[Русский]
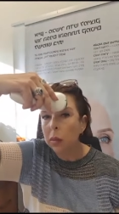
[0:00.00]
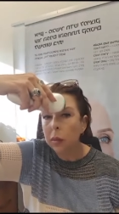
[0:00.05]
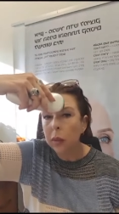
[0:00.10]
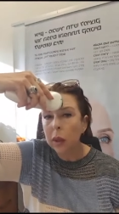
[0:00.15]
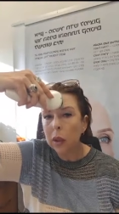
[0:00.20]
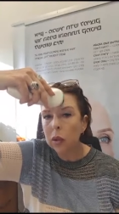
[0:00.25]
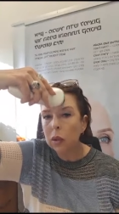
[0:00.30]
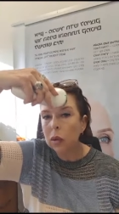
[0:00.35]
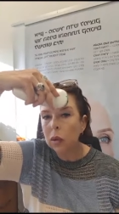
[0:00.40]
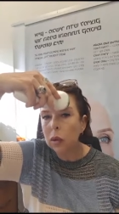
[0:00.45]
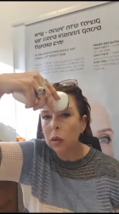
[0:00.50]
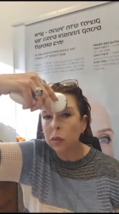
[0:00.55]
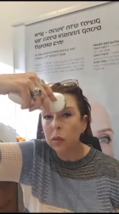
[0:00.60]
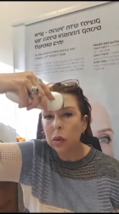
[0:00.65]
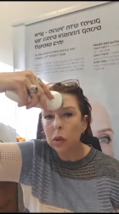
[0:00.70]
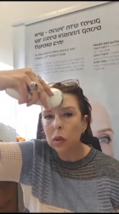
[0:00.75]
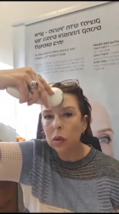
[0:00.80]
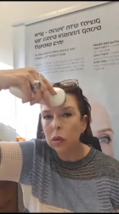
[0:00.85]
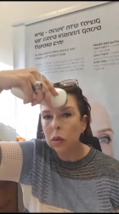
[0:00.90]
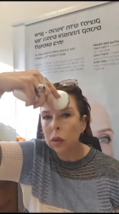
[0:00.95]

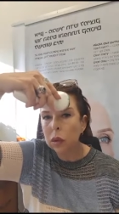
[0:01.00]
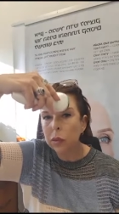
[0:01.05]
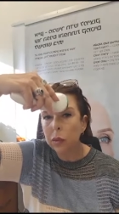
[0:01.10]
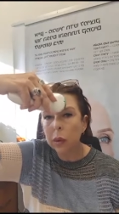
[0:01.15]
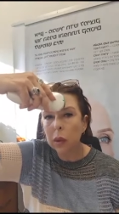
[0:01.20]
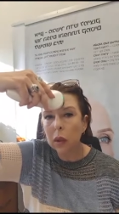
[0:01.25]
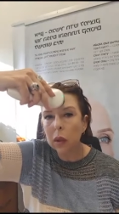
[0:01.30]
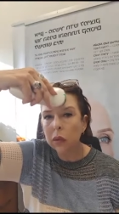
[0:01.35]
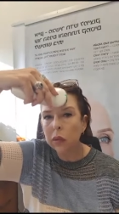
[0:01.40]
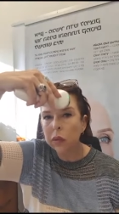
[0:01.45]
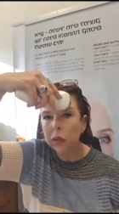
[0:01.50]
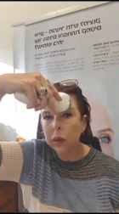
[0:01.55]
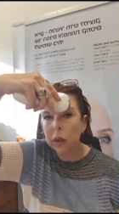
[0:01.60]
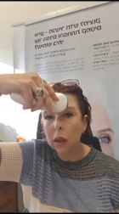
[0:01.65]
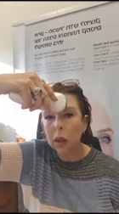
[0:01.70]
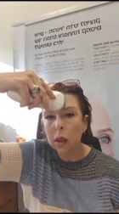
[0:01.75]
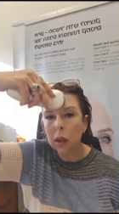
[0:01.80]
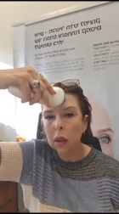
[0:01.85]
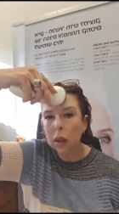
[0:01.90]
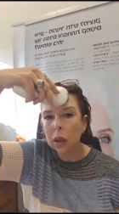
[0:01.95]
Потом чуть
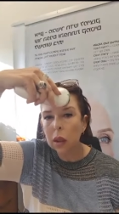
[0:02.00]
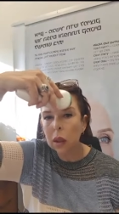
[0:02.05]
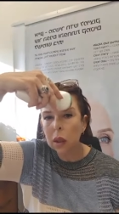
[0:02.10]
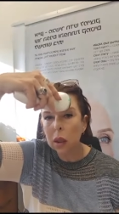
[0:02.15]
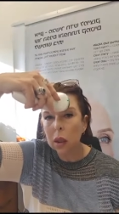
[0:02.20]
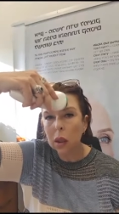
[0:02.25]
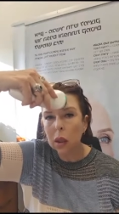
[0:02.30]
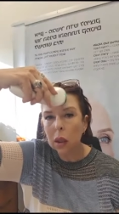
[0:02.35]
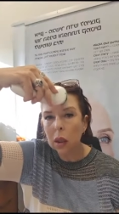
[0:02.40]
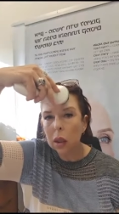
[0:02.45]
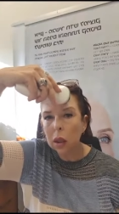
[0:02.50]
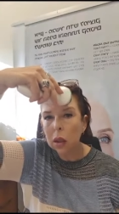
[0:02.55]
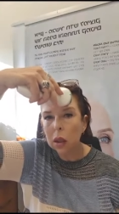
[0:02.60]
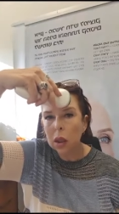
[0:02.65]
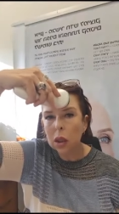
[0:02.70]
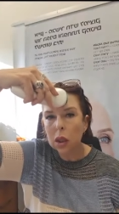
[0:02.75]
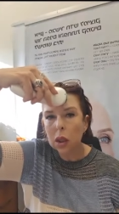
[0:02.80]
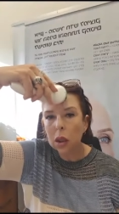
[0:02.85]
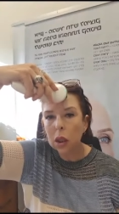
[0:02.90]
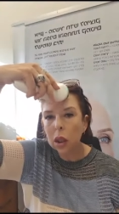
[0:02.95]
правее.
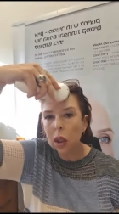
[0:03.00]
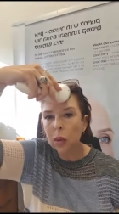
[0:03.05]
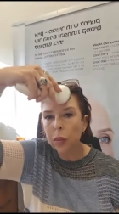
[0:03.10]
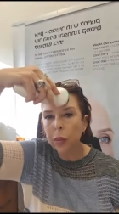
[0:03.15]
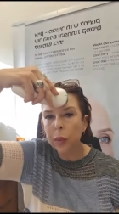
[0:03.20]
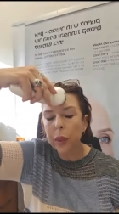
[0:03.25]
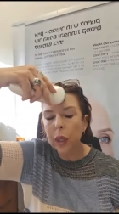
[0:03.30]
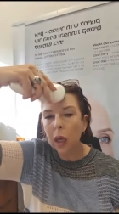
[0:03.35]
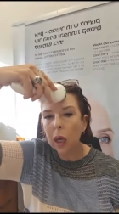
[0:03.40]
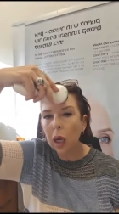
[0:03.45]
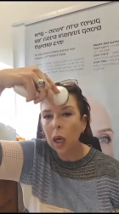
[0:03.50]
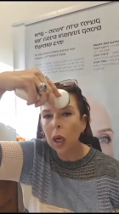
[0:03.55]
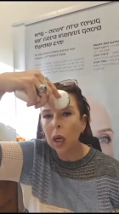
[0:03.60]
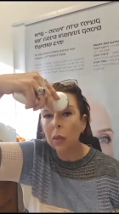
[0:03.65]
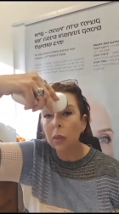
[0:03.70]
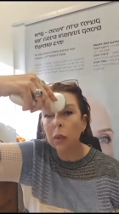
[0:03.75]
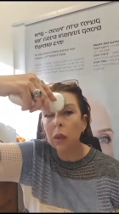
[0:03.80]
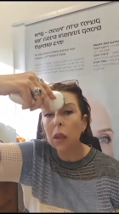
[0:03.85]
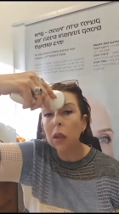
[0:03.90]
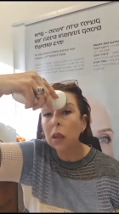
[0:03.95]
Начинаю
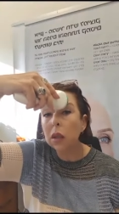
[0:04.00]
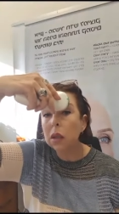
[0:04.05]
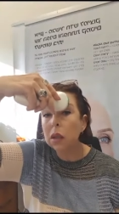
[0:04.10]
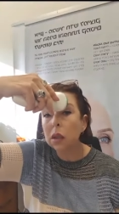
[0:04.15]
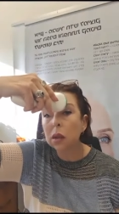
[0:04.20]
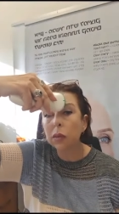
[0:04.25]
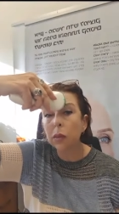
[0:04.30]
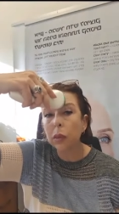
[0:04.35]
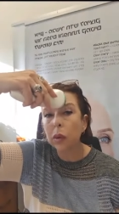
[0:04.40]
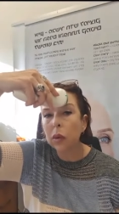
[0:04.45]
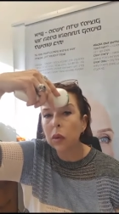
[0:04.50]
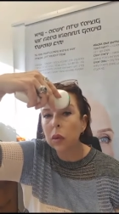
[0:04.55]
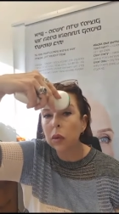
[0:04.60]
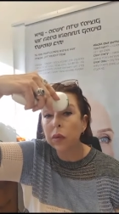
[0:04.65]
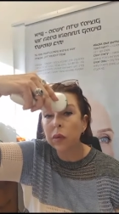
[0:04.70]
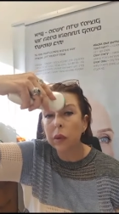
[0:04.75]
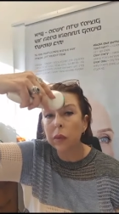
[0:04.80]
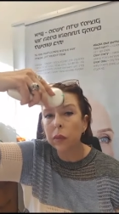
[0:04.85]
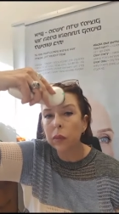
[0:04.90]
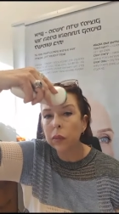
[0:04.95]
прямо с
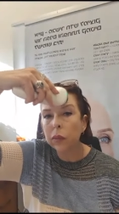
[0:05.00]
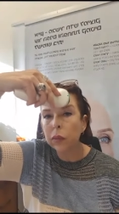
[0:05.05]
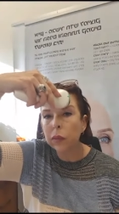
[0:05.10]
брови.